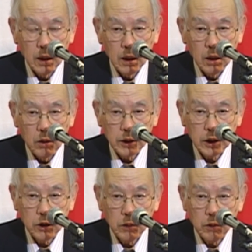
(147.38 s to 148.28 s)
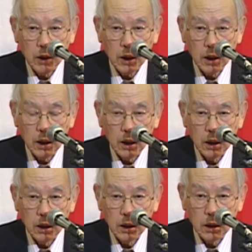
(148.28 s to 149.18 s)
私どもは、
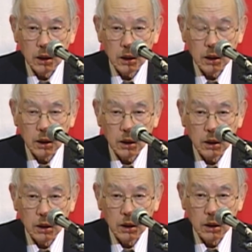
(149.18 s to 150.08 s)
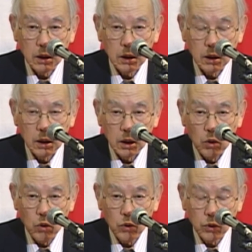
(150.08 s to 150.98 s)
えー、
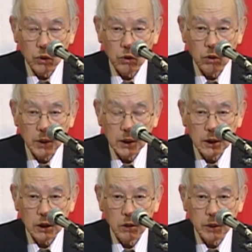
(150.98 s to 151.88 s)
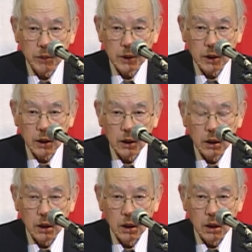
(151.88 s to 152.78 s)
多くのことを学んだと思いますね。
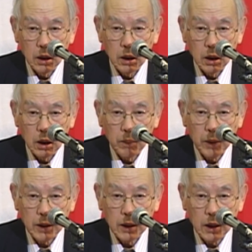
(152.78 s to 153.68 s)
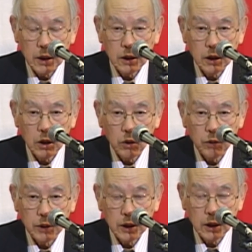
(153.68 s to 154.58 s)
やっぱり大自然の不
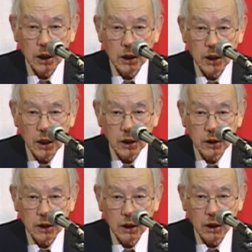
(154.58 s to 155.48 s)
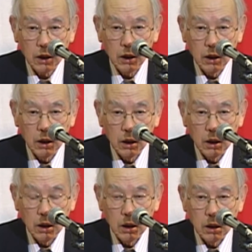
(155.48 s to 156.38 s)
思議な偉大な力、
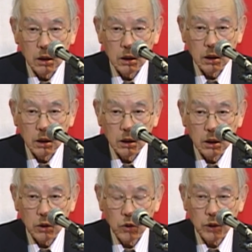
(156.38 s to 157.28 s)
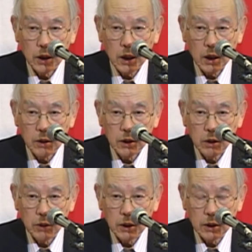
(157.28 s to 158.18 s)
で、特に科学者は
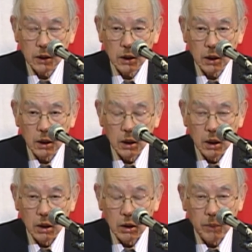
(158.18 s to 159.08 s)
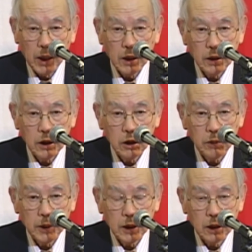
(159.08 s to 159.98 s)
ですね、やっぱ反省す
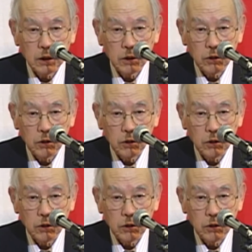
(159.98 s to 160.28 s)
べきなんですよ。